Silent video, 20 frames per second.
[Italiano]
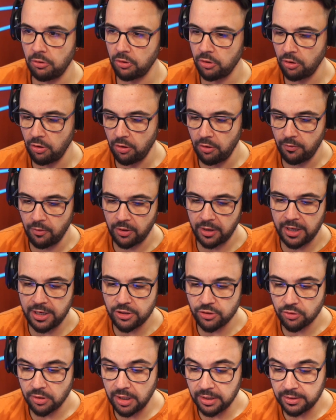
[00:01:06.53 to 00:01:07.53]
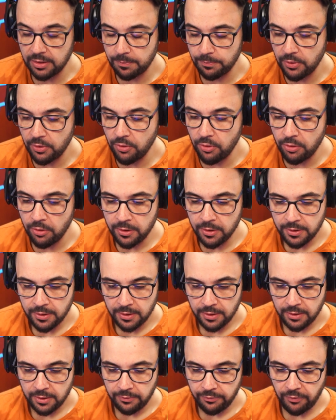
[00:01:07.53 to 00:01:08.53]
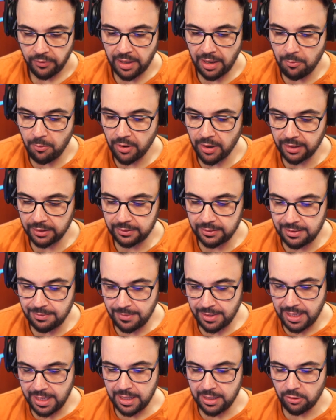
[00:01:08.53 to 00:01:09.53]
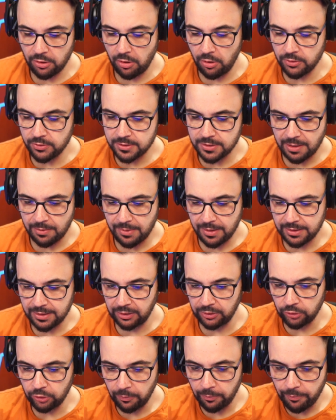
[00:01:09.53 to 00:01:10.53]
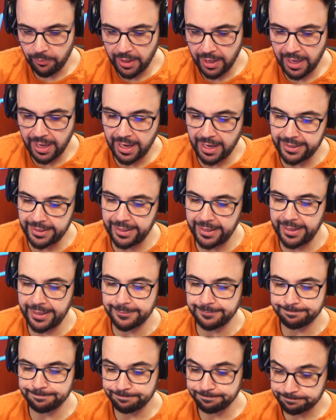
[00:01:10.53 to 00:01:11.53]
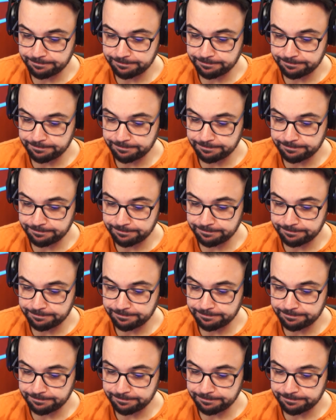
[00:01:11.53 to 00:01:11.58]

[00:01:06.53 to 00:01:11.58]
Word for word: Io vorrei giocare di più. Vediamo un attimino, stiamo andando bene.